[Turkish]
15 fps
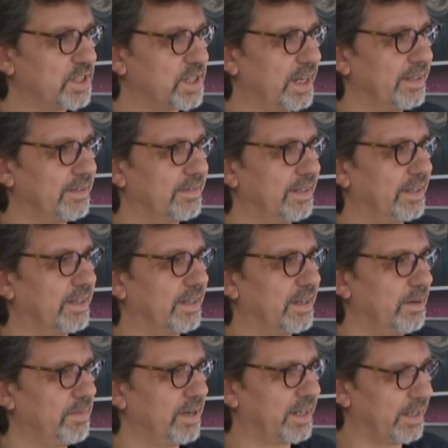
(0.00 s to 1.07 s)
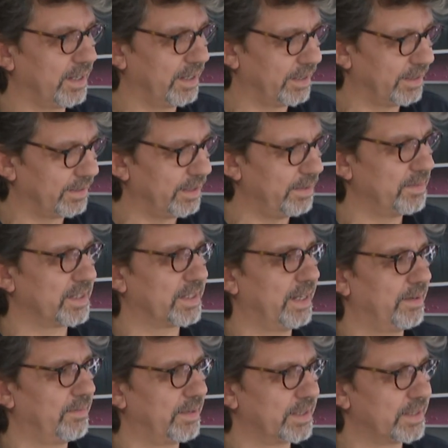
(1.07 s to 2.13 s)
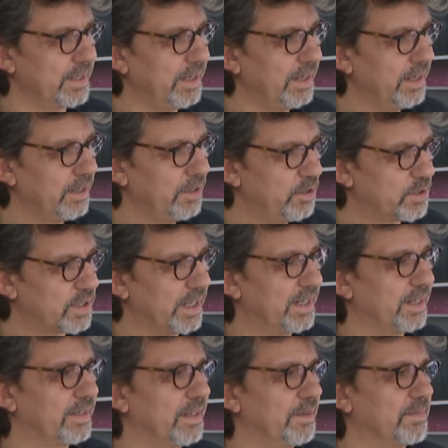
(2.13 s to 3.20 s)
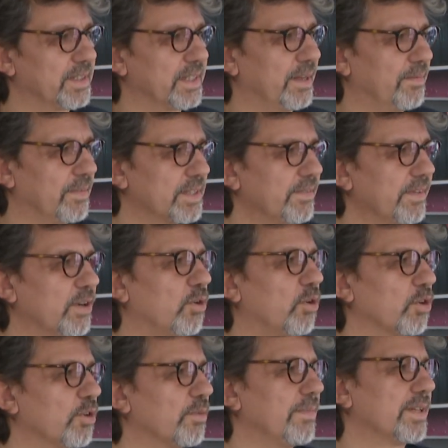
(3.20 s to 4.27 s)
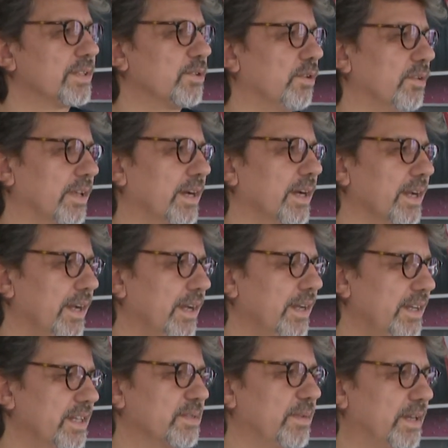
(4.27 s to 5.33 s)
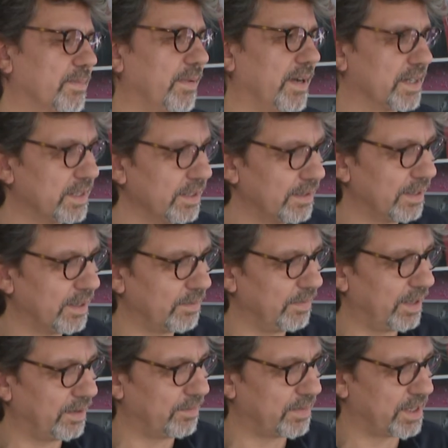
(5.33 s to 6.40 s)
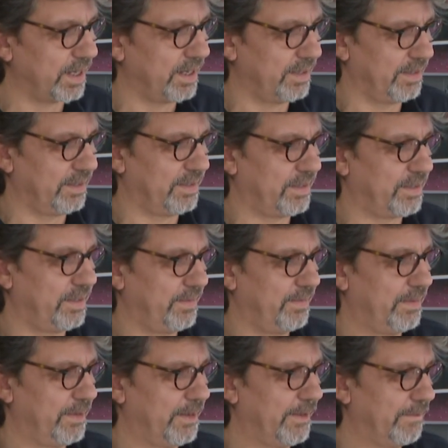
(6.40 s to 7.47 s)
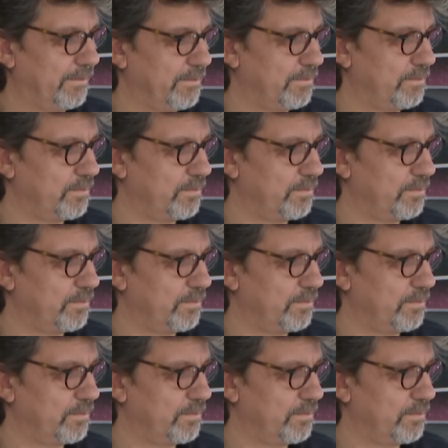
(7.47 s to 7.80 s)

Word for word: janttaki kaba kirlerin temizlenmesi, yüzeyinin temizlenmesi ve korunması olarak hizmet başlığı tanımlanmış haldedir. Bu üzerine